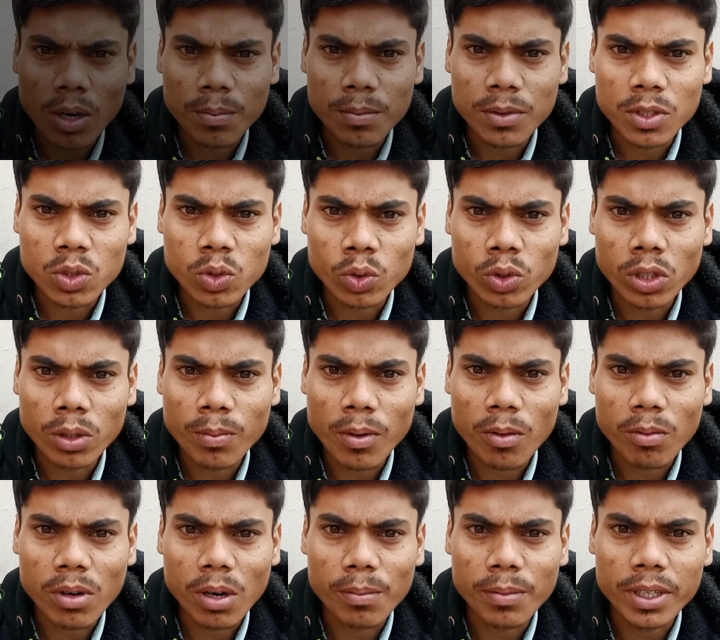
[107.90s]
हमने सुतली बम
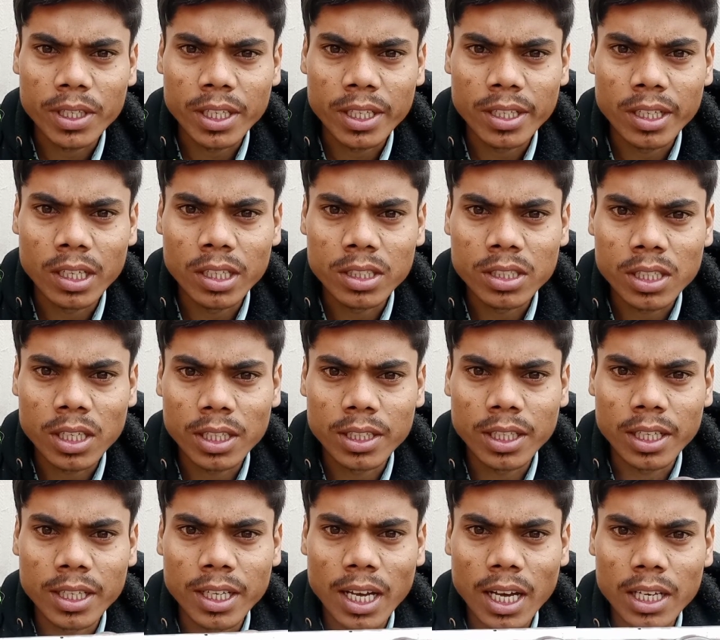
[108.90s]
का मटेरियल इसके
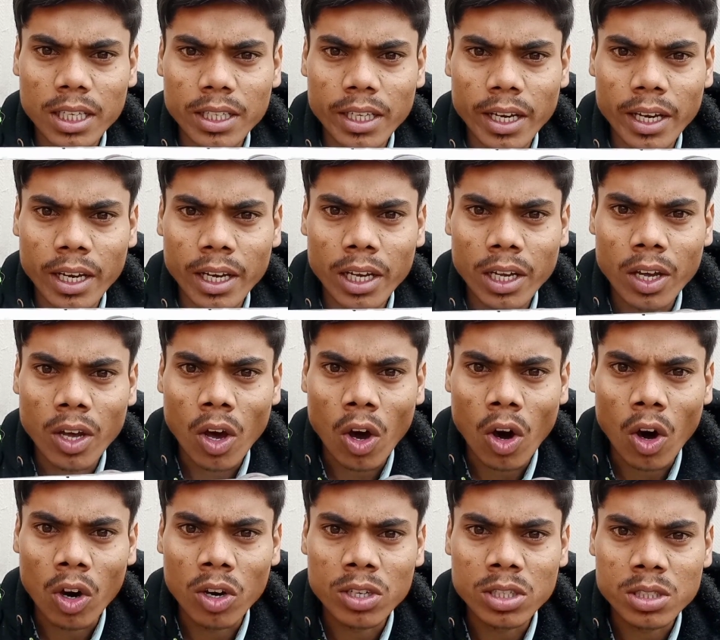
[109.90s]
अंदर डाल लिया है
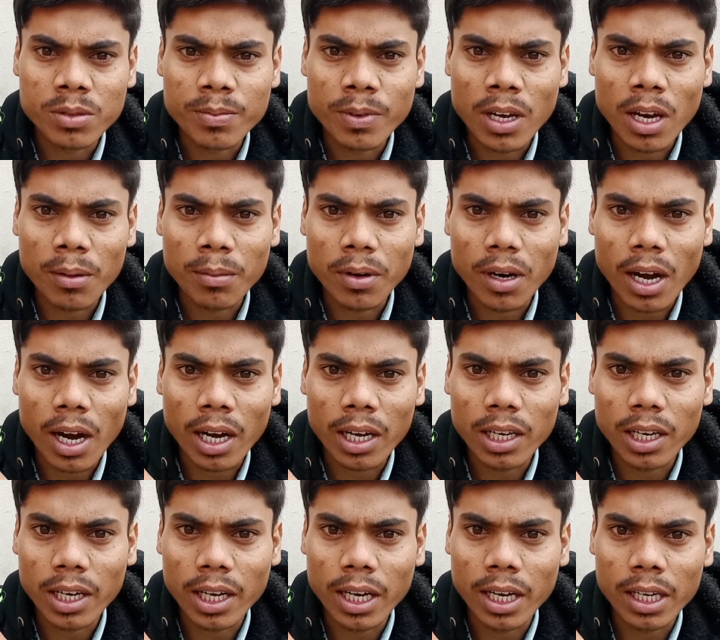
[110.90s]
और इसमें अब आग
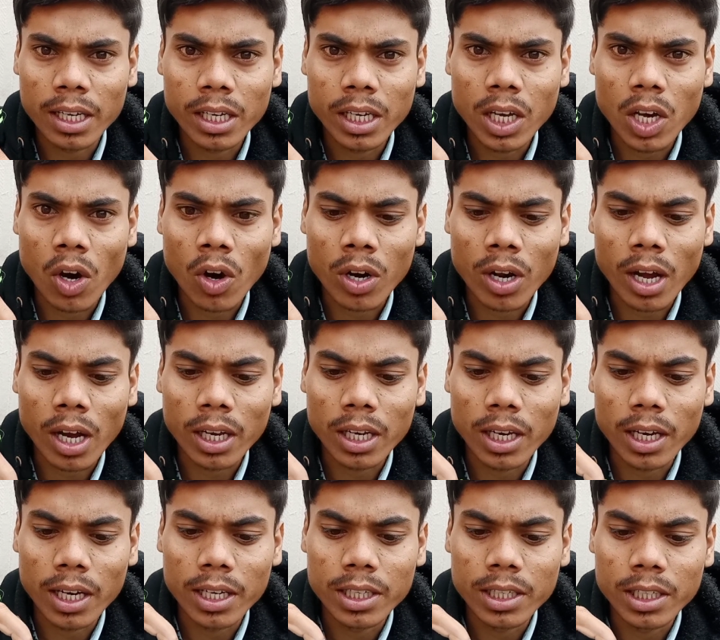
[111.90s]
लगाएंगे और आग
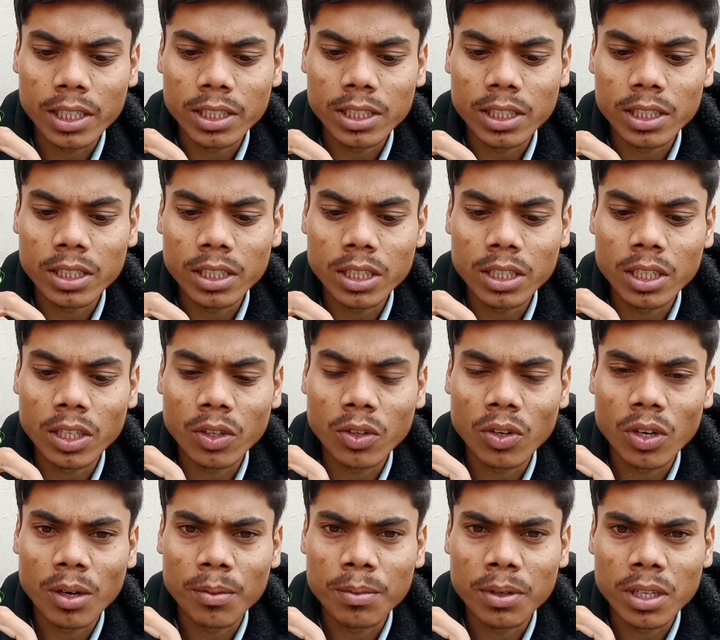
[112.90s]
लगाने के लिए ये देखो
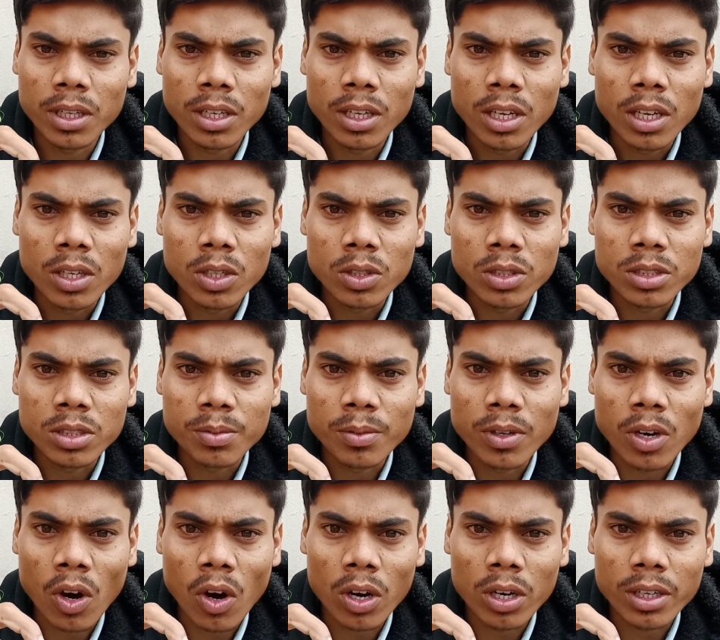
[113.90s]
हमने इसमें
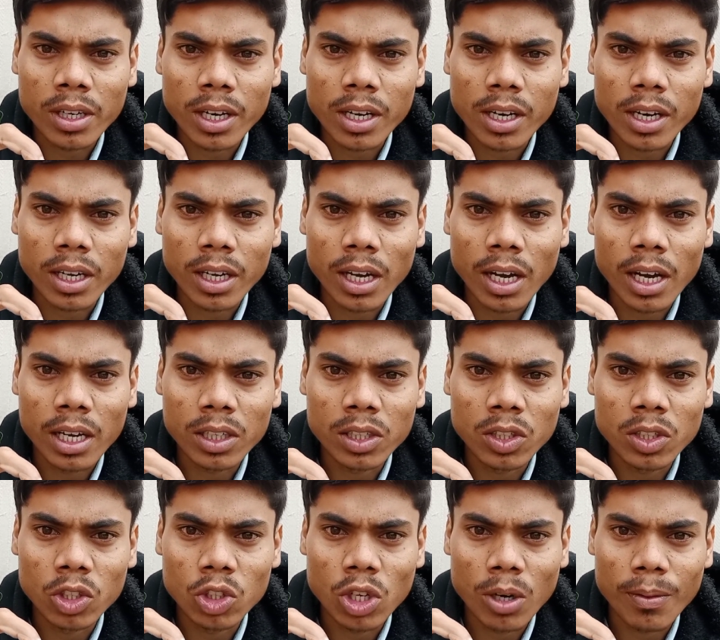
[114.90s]
हॉल कर रखा है कि
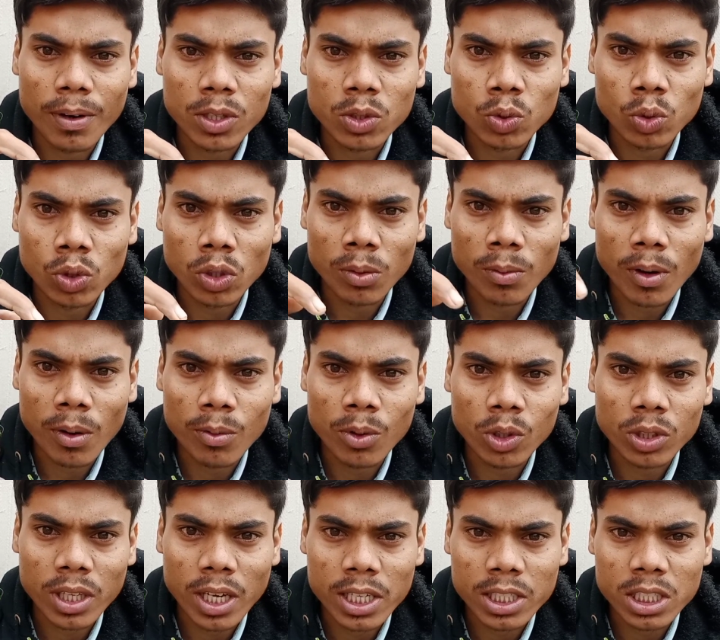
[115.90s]
ये जो हमारा सुतली बम
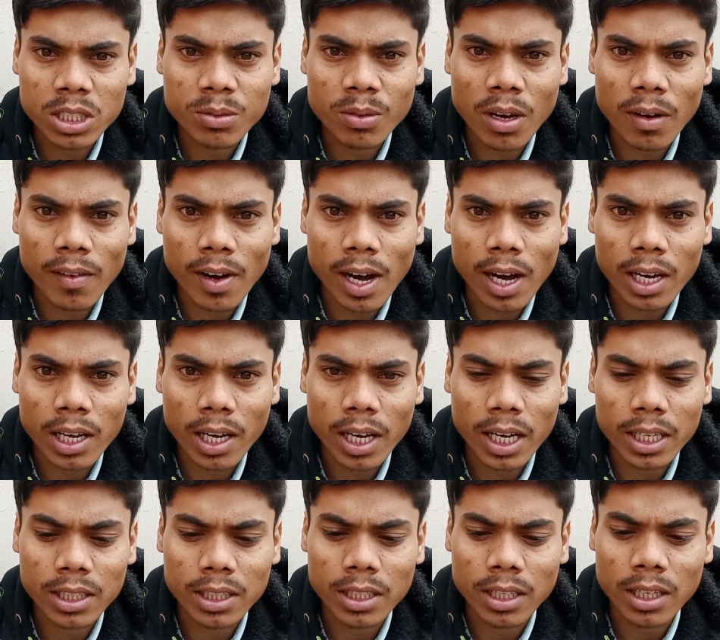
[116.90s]
होता है जिसमें हम आग
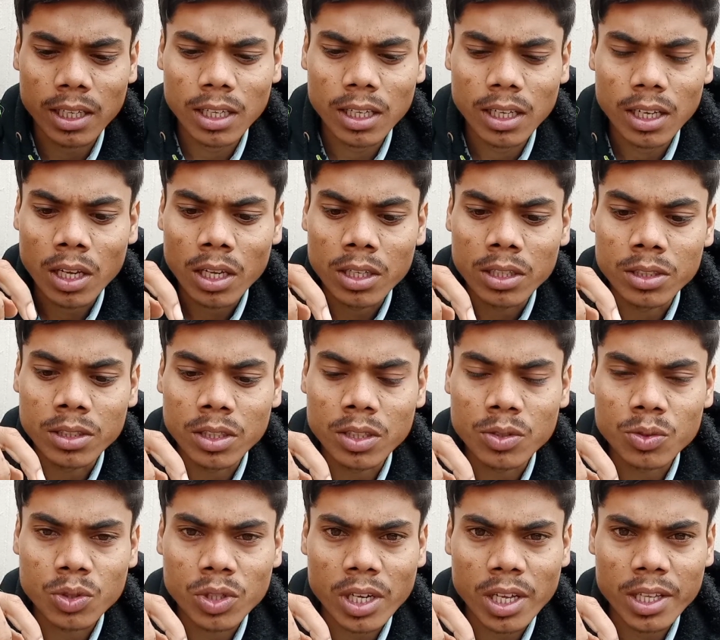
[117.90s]
लगाते हैं ये
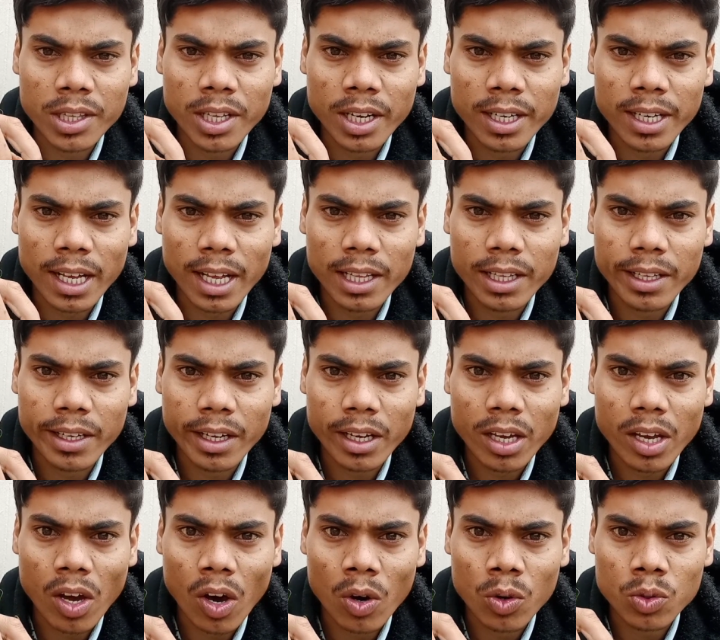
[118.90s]
उसके अंदर डाल देंगे
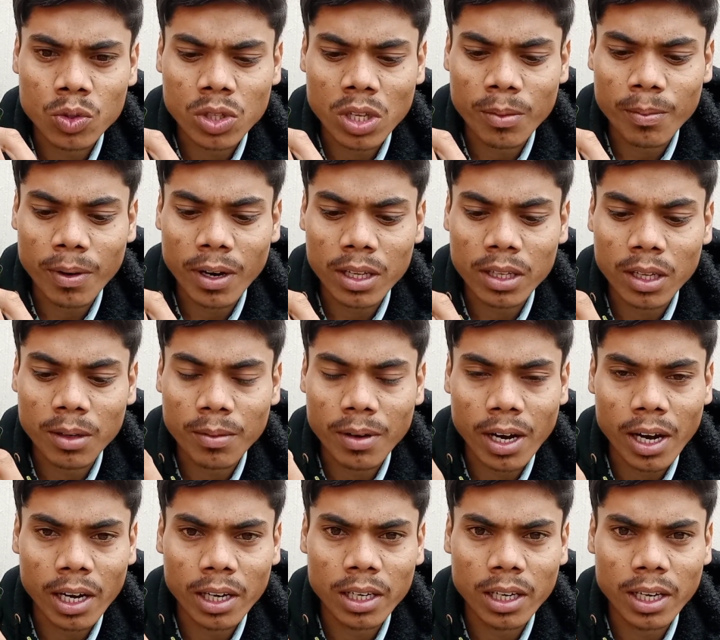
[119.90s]
और उसके बाद हम
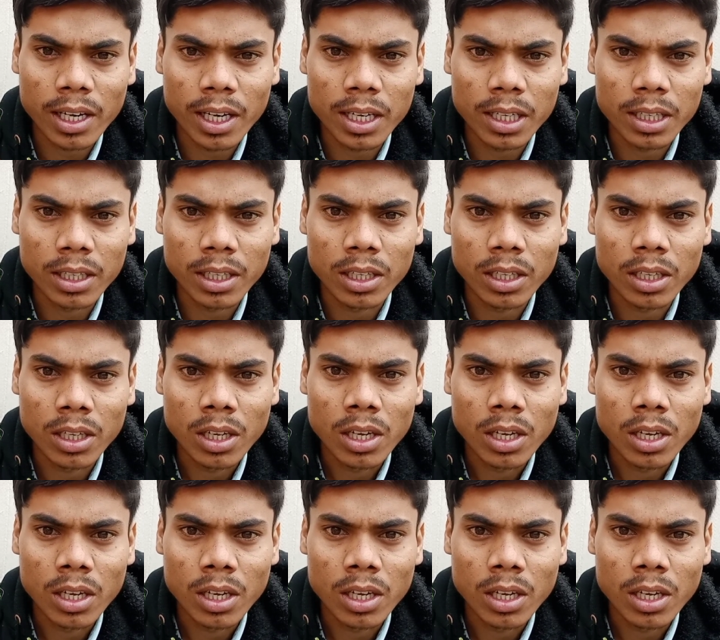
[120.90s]
आग लगाएंगे